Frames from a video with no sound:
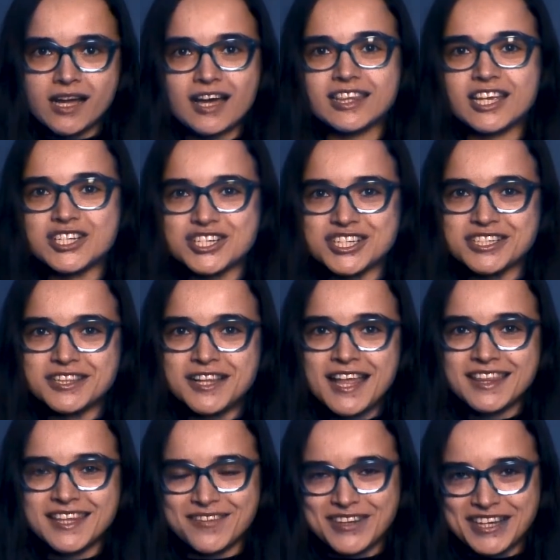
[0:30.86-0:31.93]
когда жил
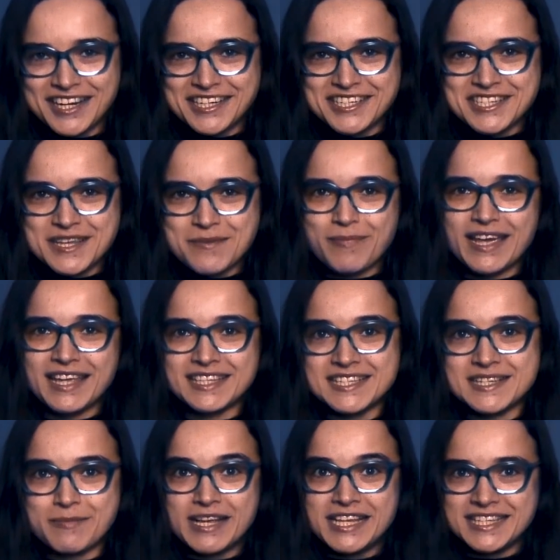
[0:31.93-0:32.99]
древнегреческий поэт
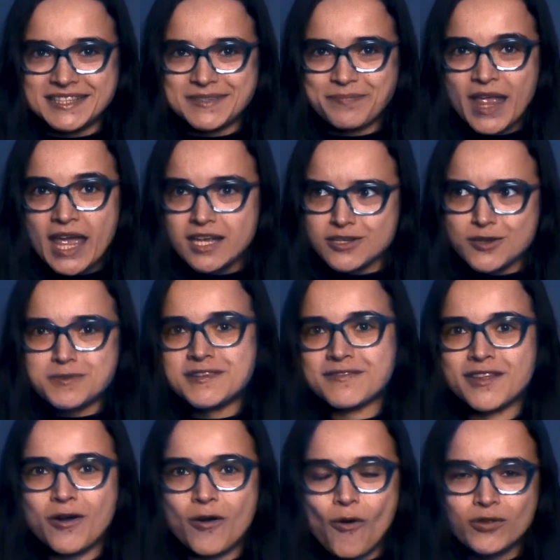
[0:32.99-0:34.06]
Симонит. Собственно,
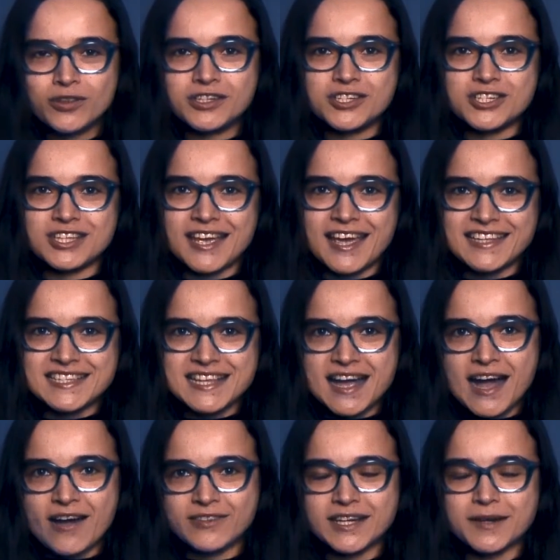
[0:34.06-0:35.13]
Собственно, он и считается
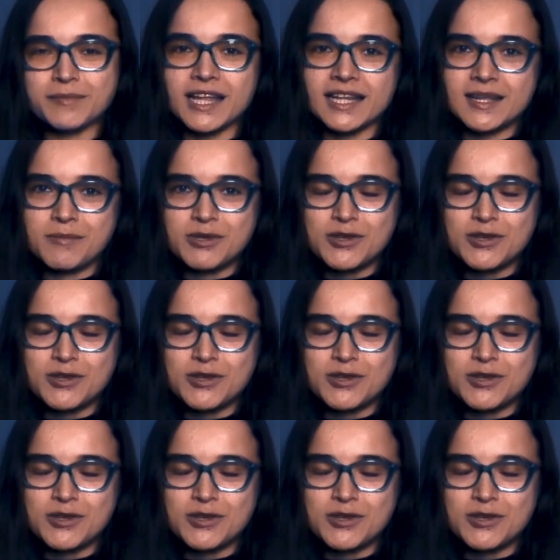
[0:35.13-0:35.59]
автором данной